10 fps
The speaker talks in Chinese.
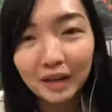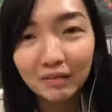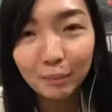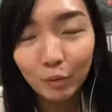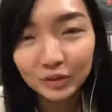
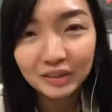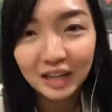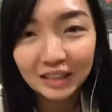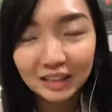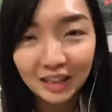为博士
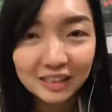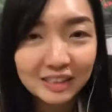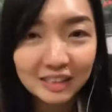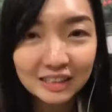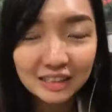来的那个
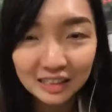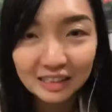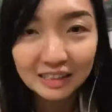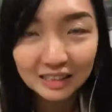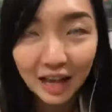星
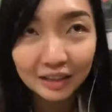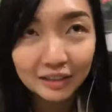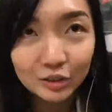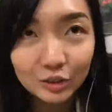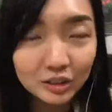期
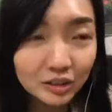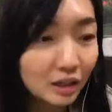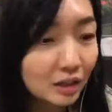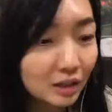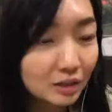三就是
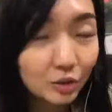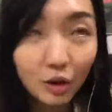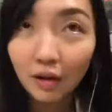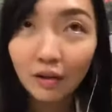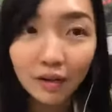呃多
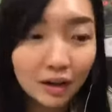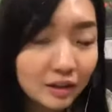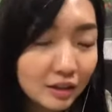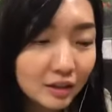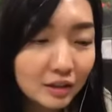少号啊？
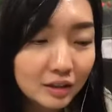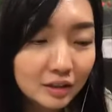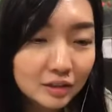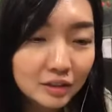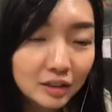
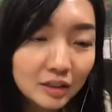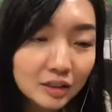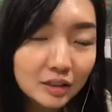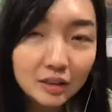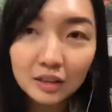呃二一，
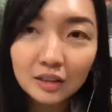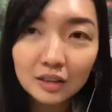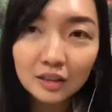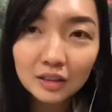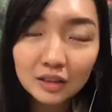
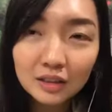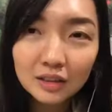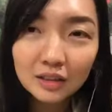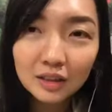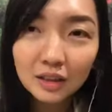
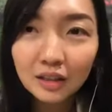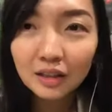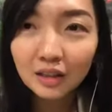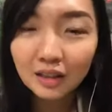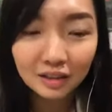哎，
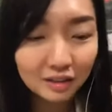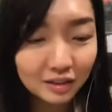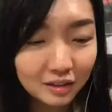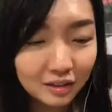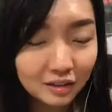
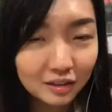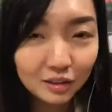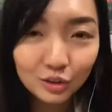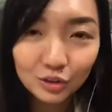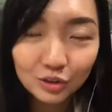
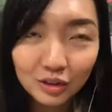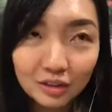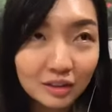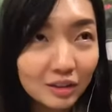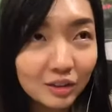二二
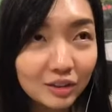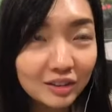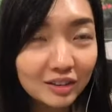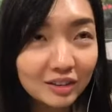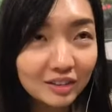
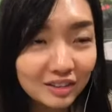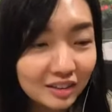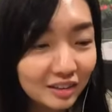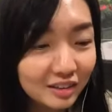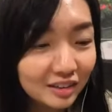二一
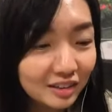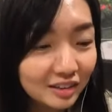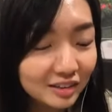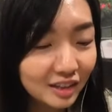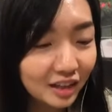二二
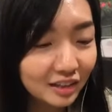三。